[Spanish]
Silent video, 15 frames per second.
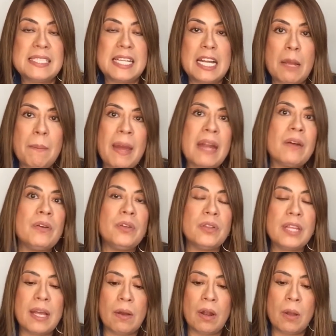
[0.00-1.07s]
Sin embargo,
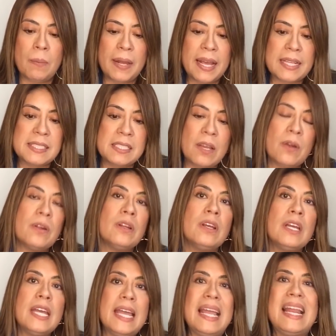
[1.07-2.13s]
yo tengo la obligación
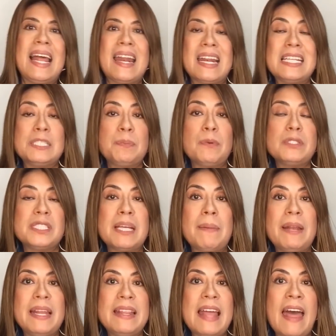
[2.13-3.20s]
y la
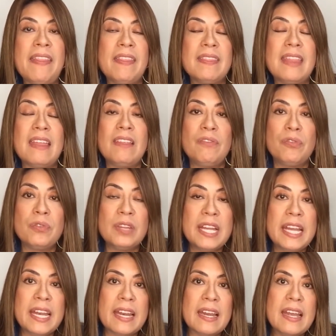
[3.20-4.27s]
responsabilidad de
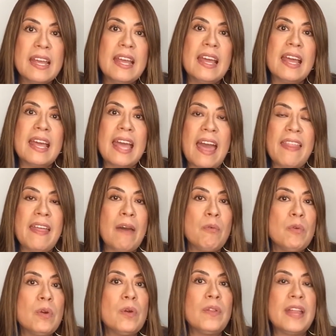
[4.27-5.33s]
difundir cada
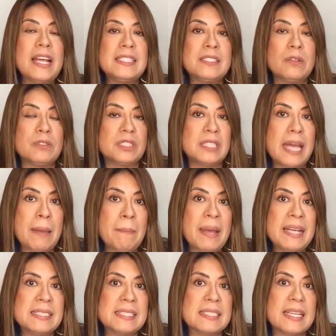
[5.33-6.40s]
uno de estos
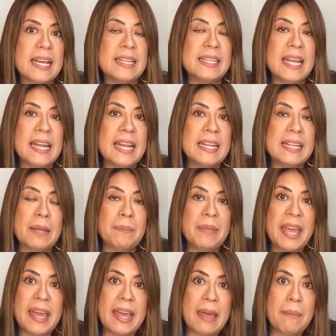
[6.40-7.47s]
temas que tienen
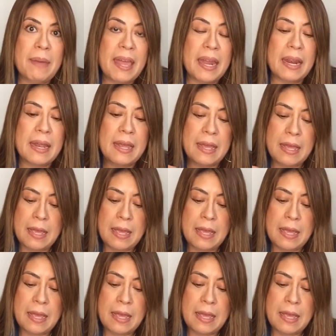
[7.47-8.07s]
también que ver